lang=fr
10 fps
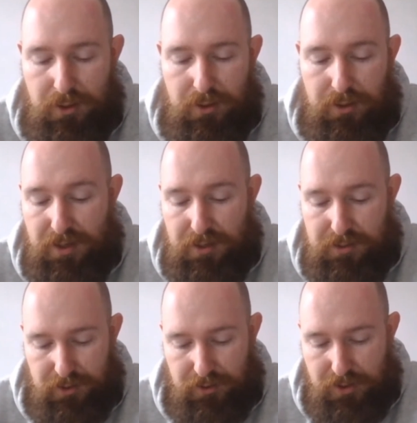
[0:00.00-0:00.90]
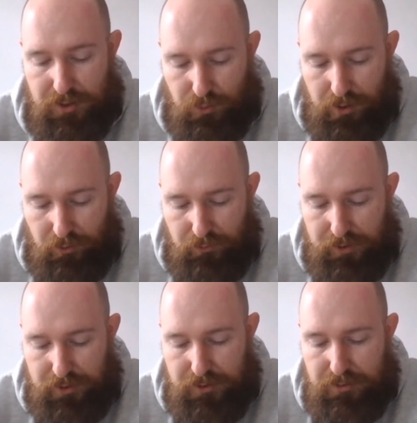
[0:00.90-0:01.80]
et à cette question-là, en
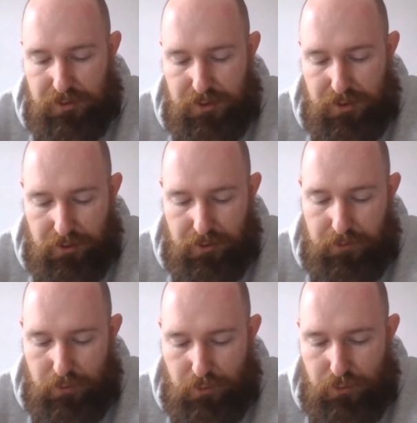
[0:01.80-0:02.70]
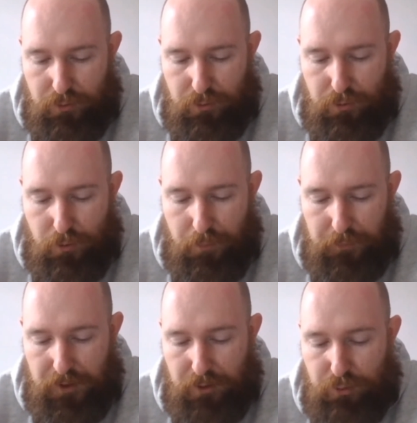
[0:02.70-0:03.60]
fait, il y a euh,
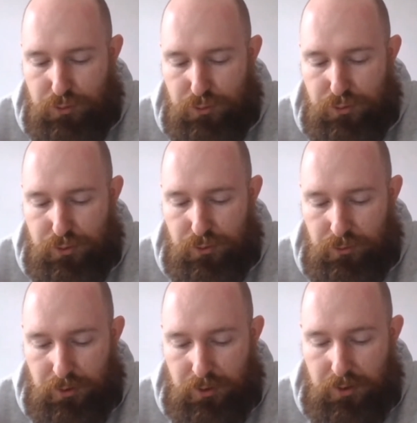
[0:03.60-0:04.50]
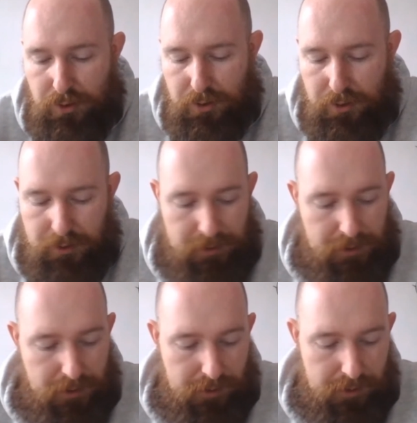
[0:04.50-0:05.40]
quelques solutions. Il
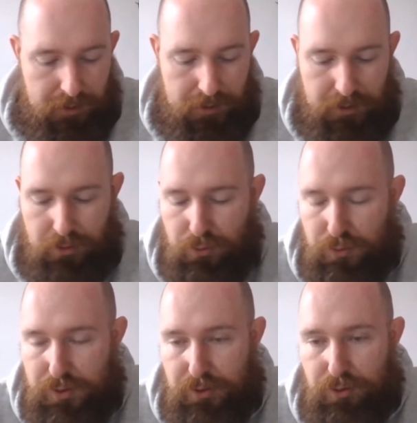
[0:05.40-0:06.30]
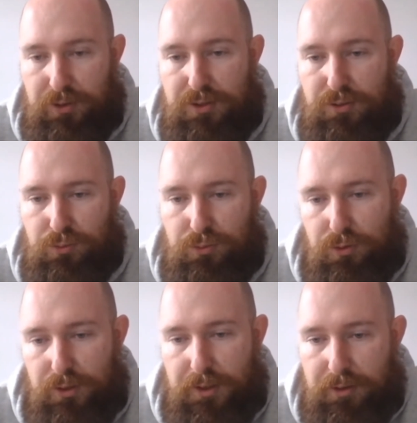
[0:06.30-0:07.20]
y a les conseillers d'orientation
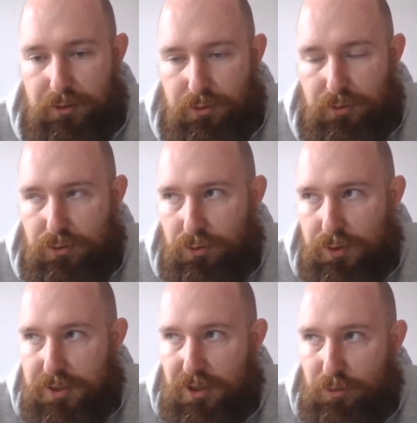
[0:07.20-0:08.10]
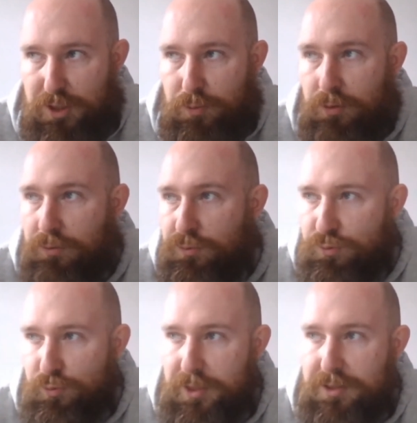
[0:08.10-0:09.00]
dans les euh, établissements. Donc,
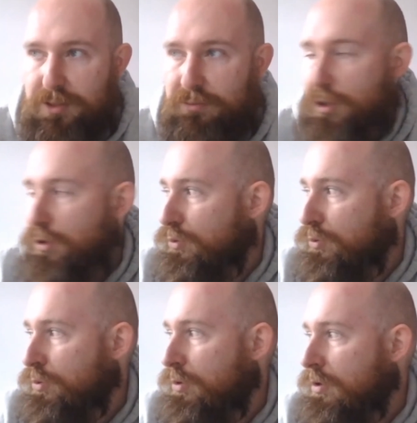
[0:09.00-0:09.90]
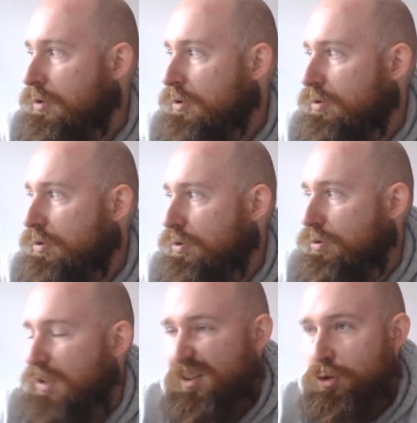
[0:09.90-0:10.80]
il faut bien savoir que
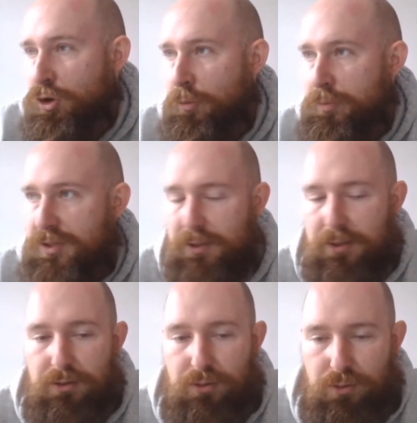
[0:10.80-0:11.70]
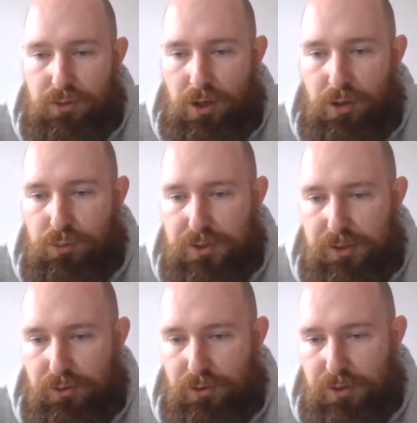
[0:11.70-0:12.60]
euh, la norme c'est un
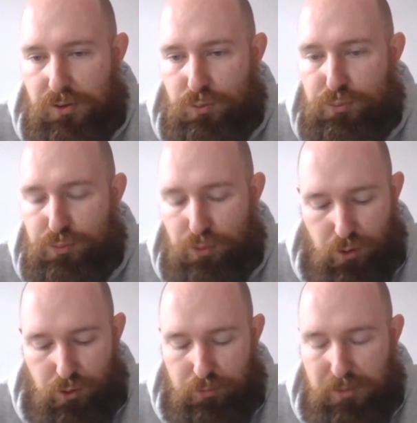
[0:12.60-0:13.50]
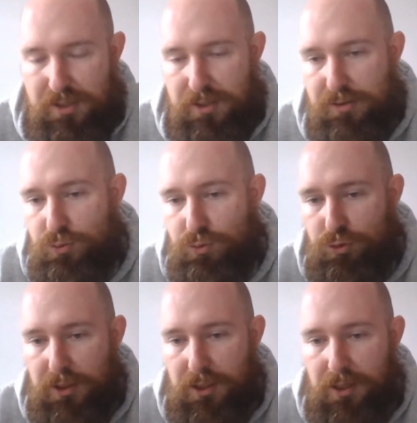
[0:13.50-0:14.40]
conseiller d'orientation pour 1500 ou
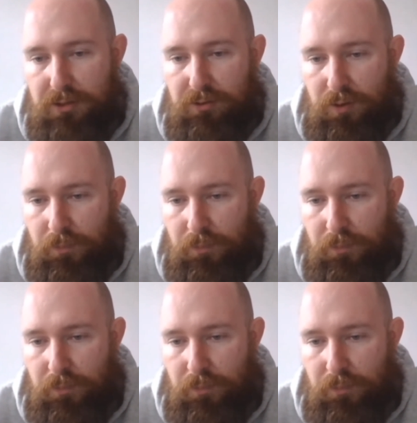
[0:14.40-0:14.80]
2000 élèves,